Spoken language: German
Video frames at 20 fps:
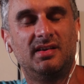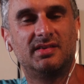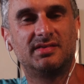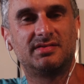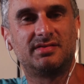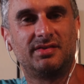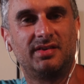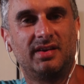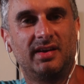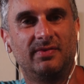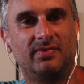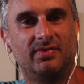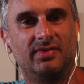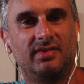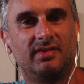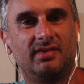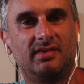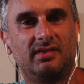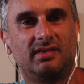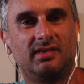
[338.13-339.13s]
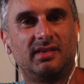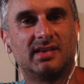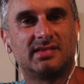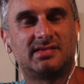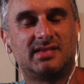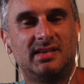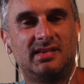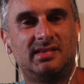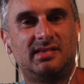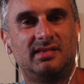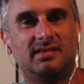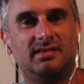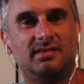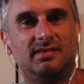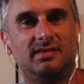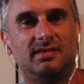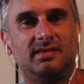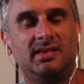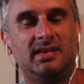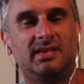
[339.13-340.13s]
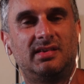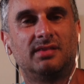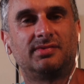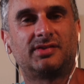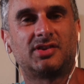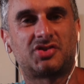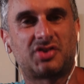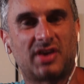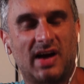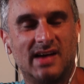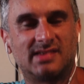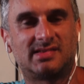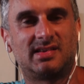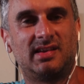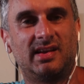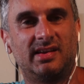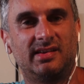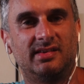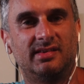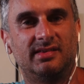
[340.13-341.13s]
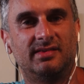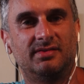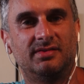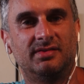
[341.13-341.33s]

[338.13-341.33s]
sondern dass ich nicht auf der Straße lande.